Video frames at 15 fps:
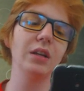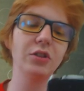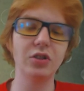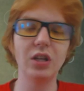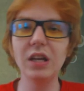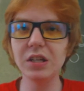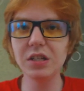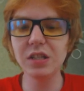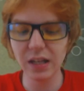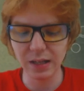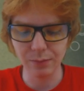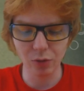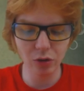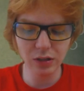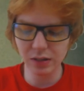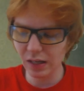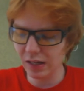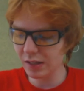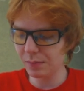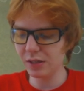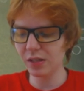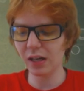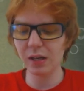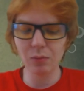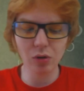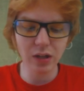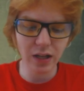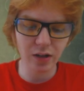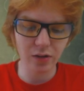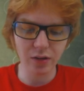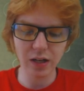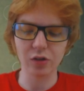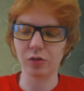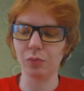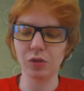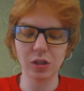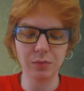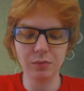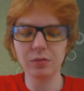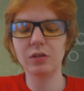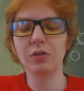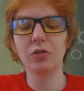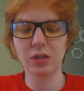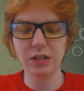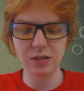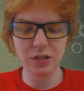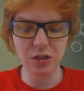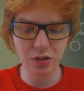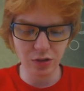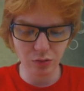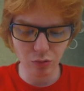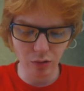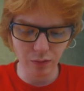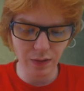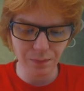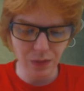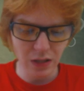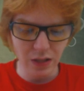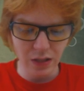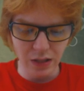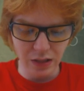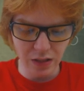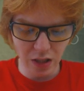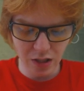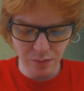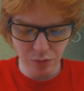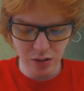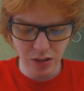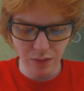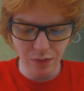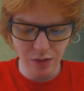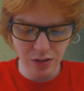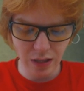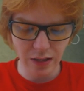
47, no i teraz będzie taki mój rekord. Musiałbym troszkę zniżyć głowę, inaczej postawić